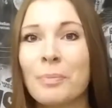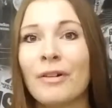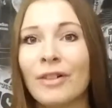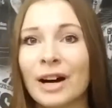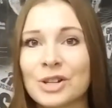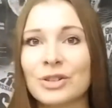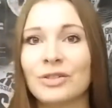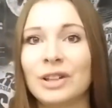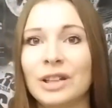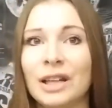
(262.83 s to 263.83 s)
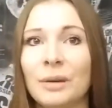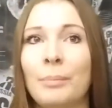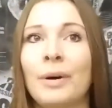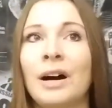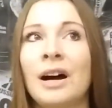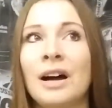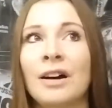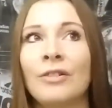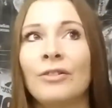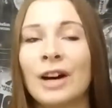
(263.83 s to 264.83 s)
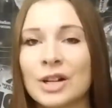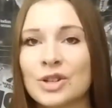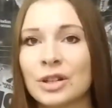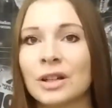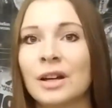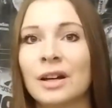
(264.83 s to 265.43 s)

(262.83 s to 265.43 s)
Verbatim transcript: по вашей вине, по вашей